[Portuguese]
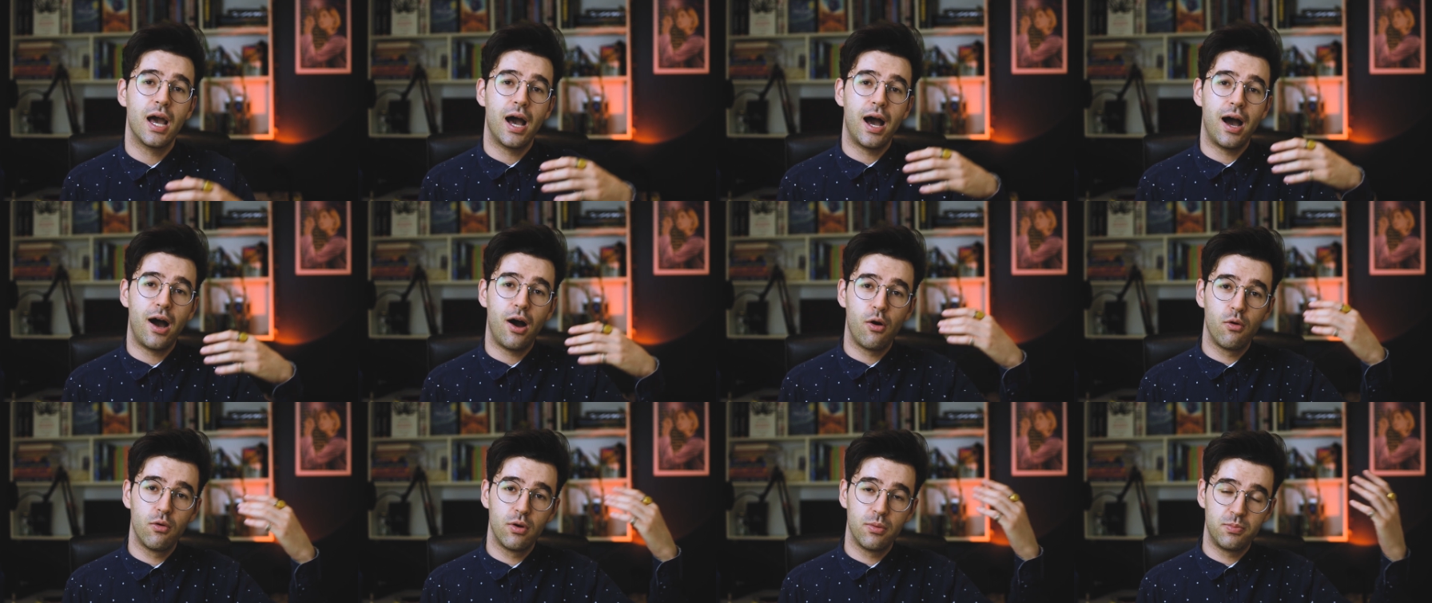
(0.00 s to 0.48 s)

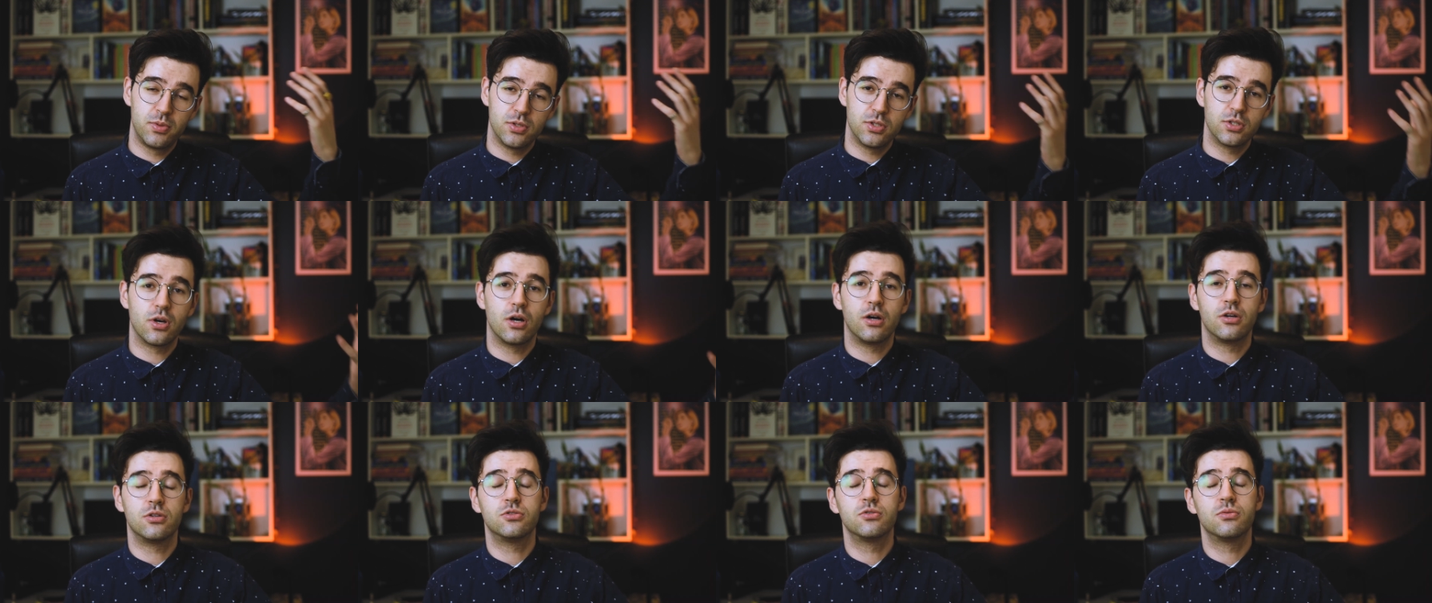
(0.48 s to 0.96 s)
ao
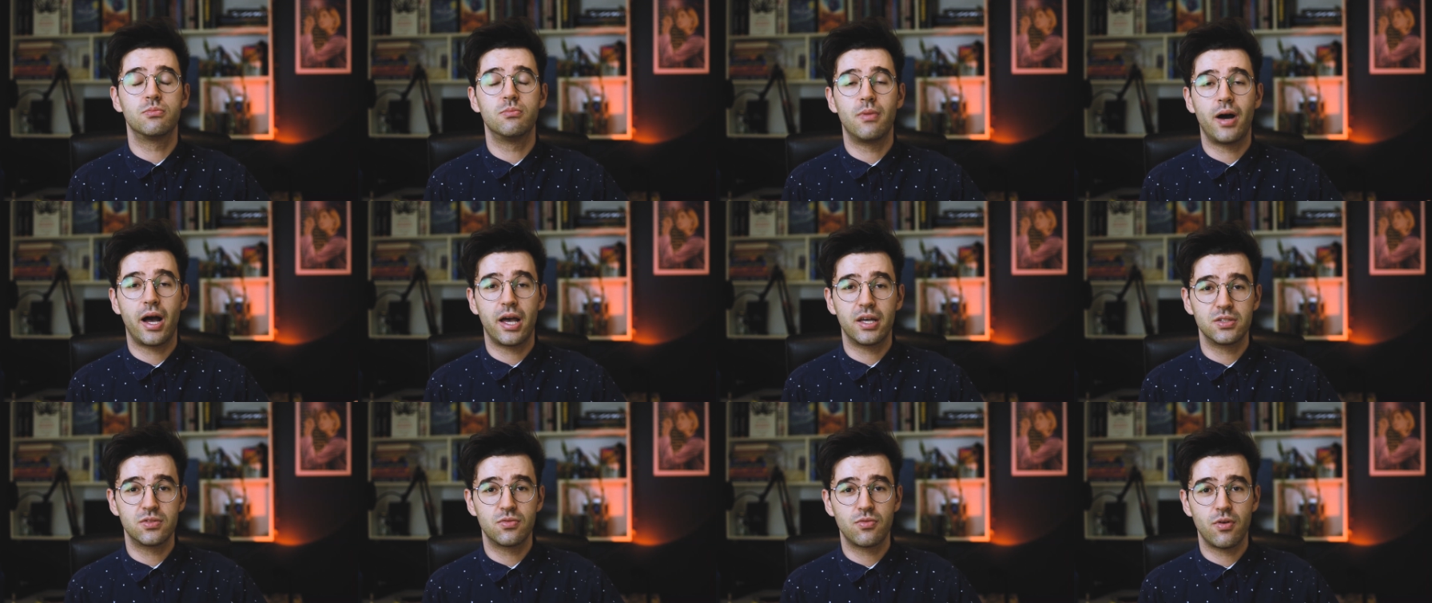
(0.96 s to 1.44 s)
episódio
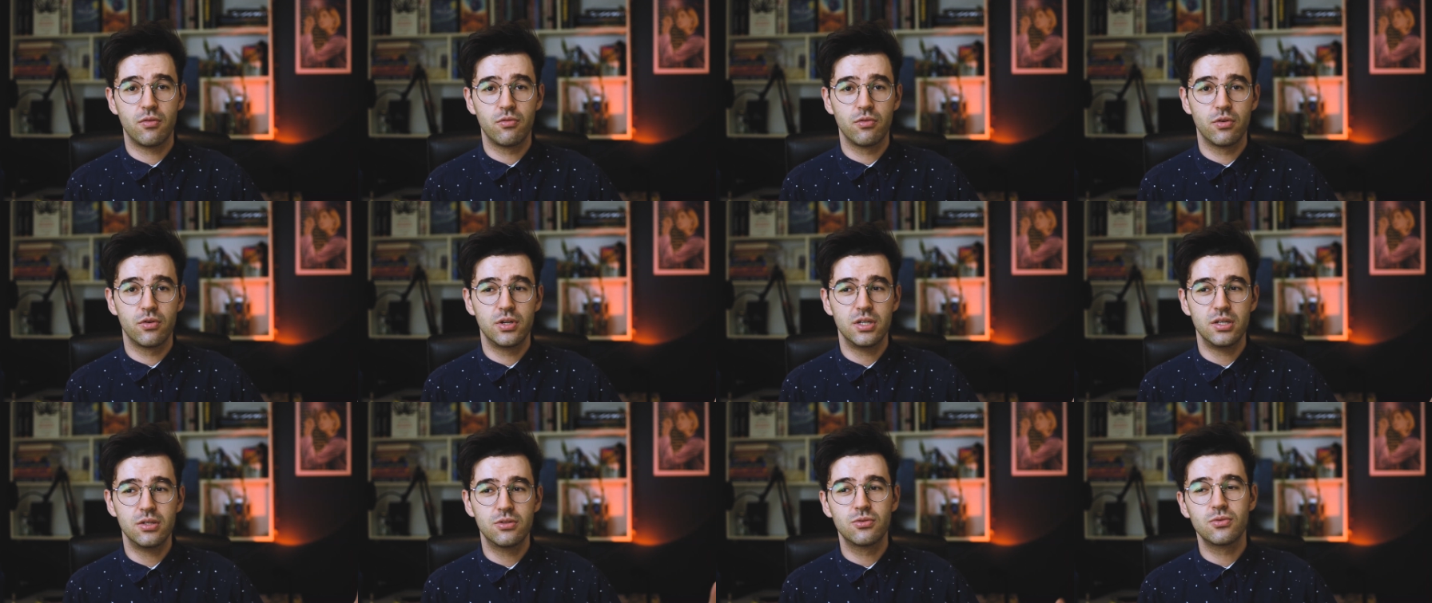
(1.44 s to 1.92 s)
mais
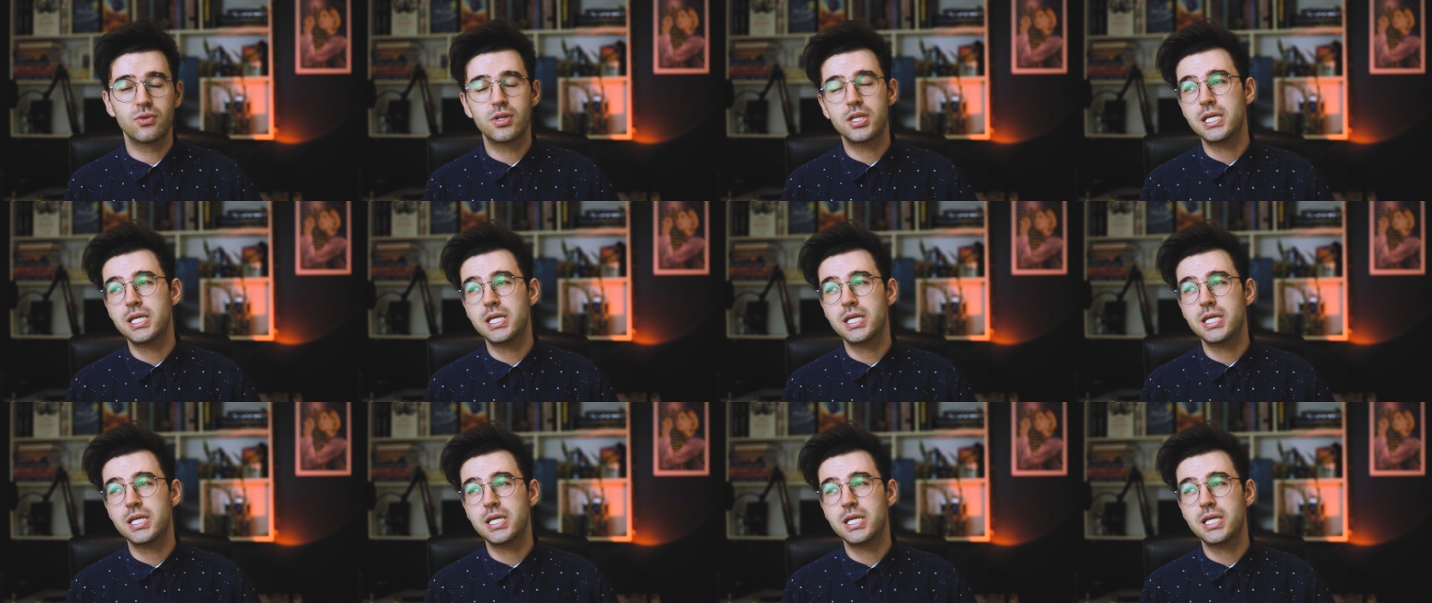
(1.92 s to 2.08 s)
favorito,